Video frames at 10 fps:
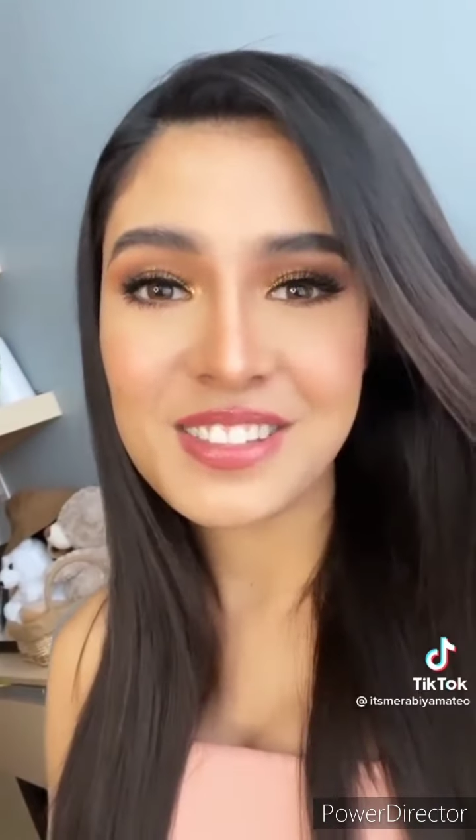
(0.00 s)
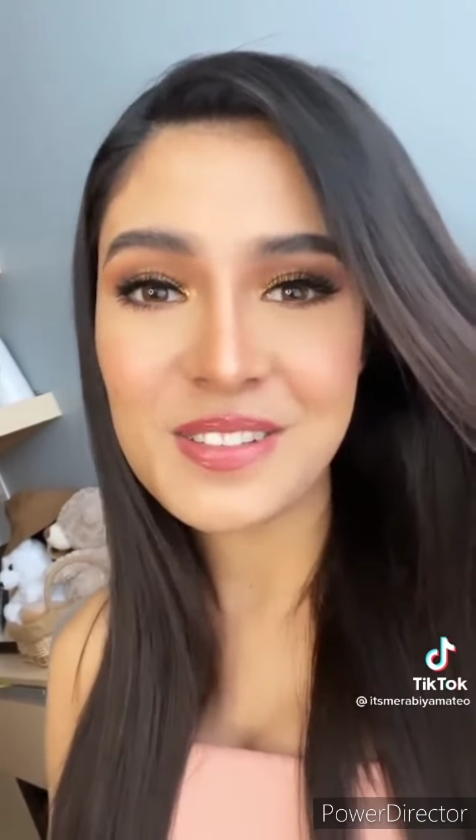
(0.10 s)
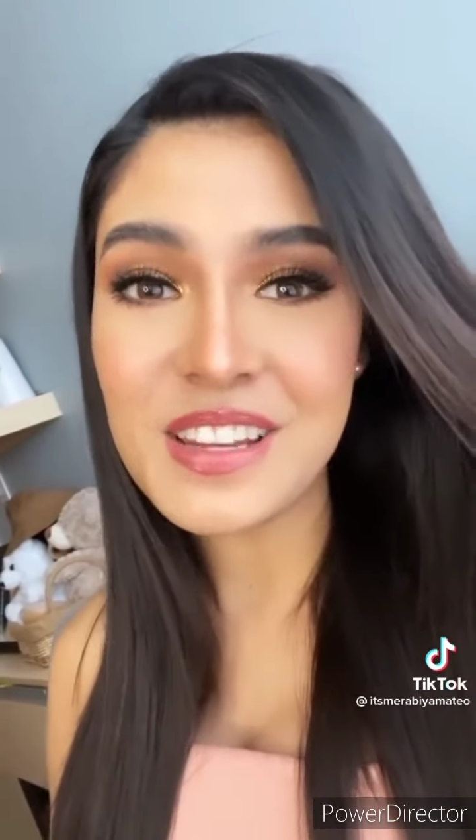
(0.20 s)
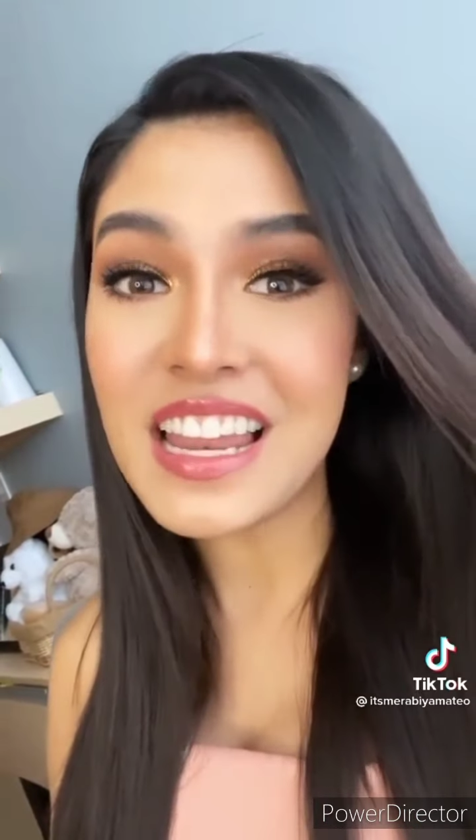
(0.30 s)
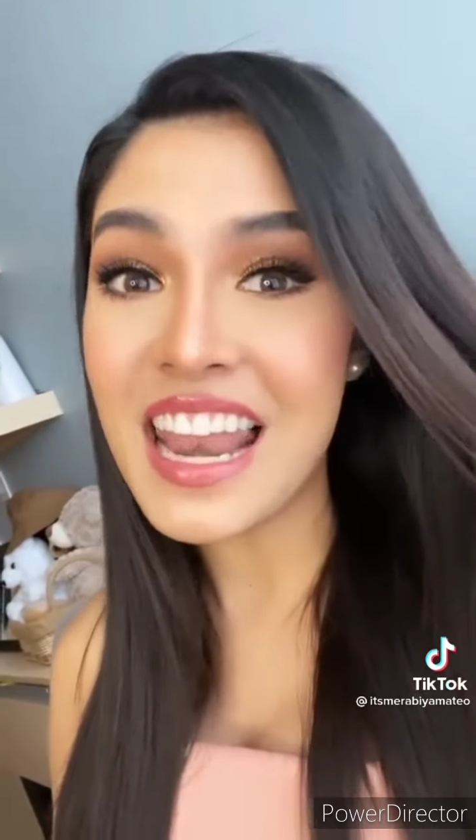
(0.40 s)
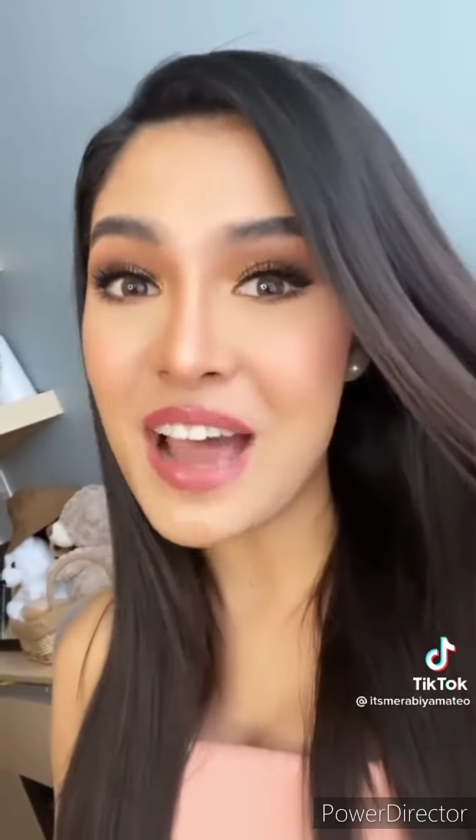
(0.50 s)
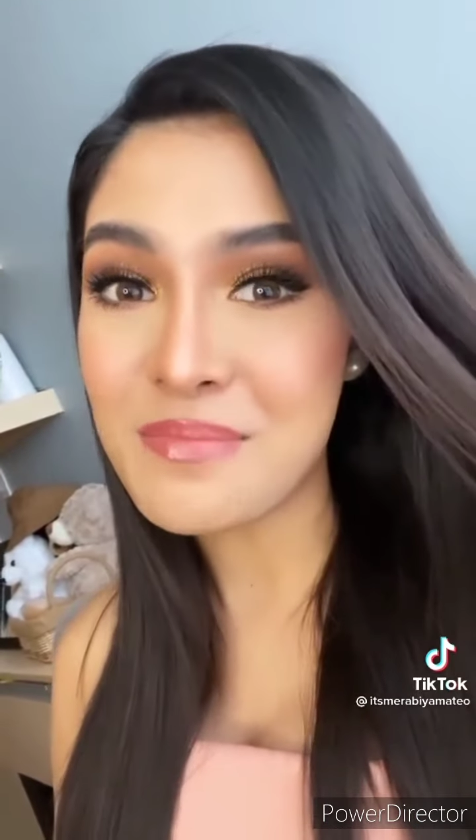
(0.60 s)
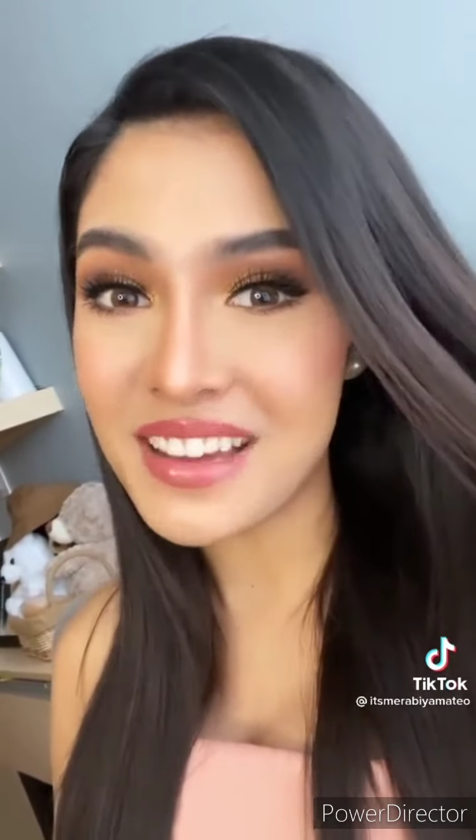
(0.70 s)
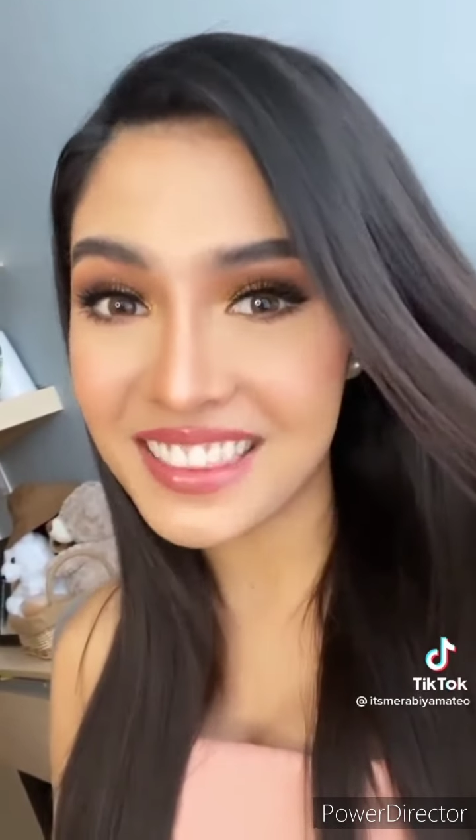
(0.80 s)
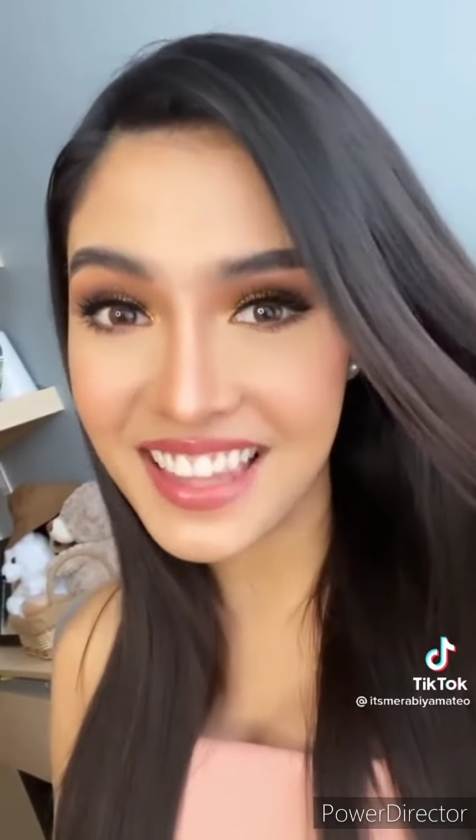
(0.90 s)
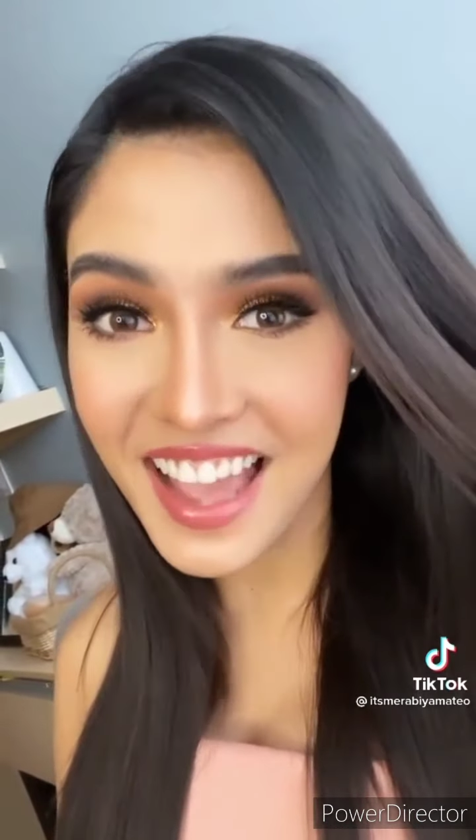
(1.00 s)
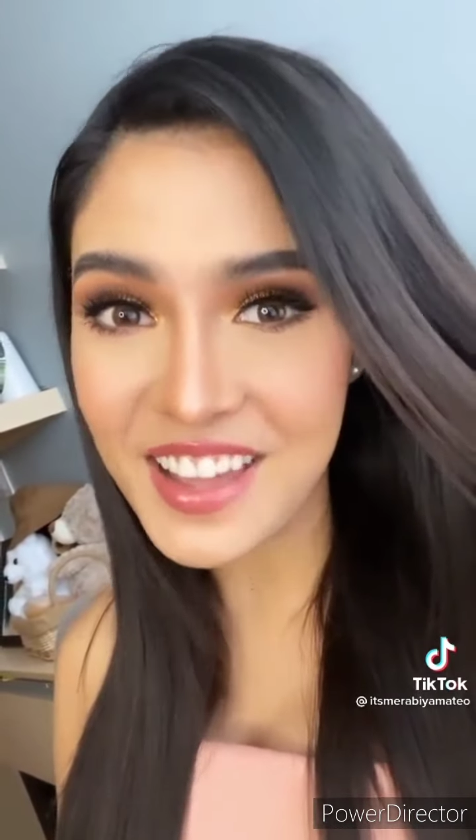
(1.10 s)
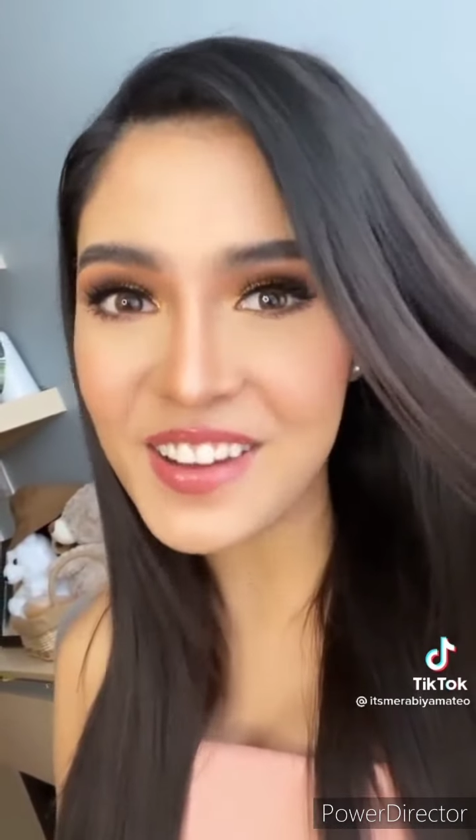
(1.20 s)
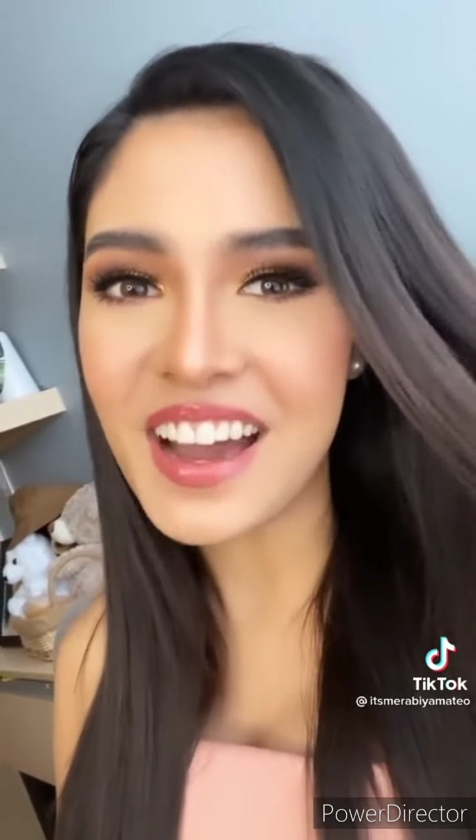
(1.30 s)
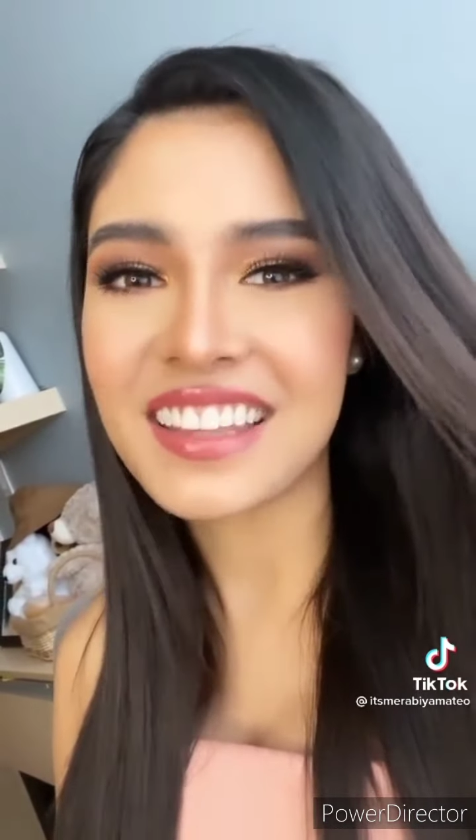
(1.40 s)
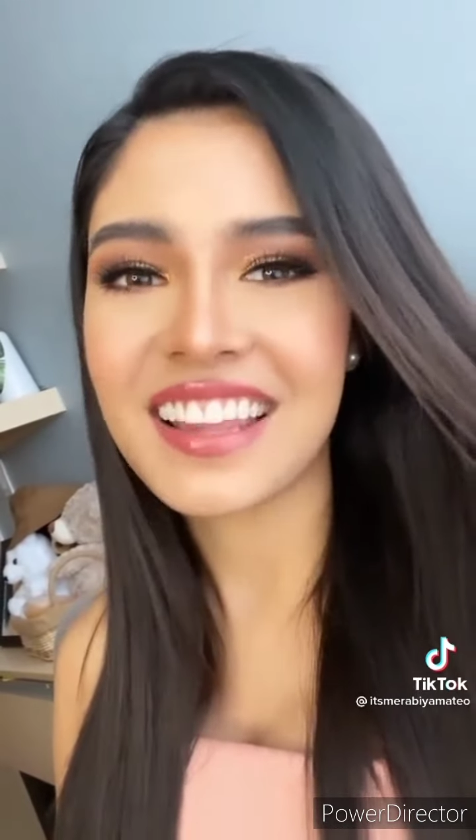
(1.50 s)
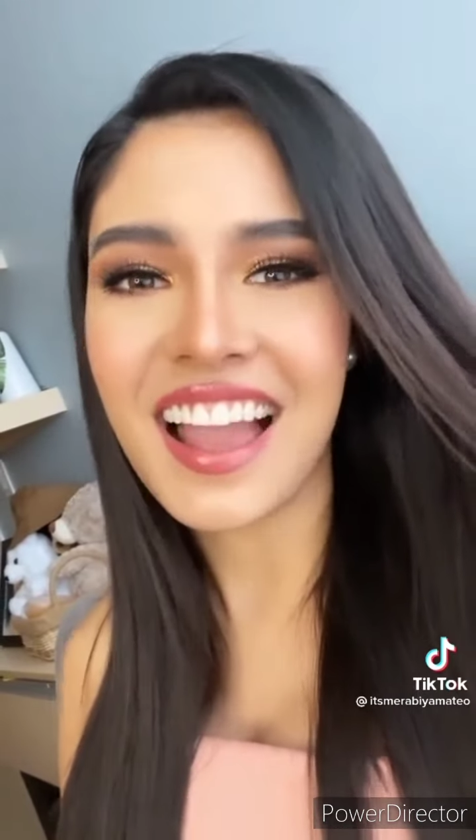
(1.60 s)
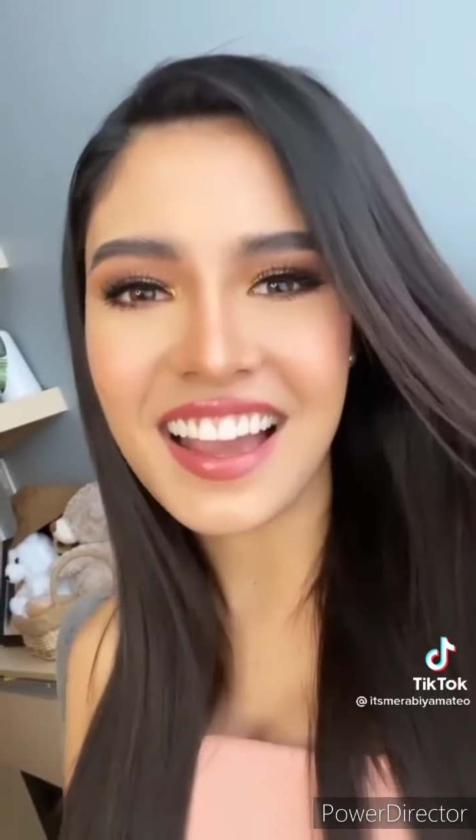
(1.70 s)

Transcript: So lalaban tayo at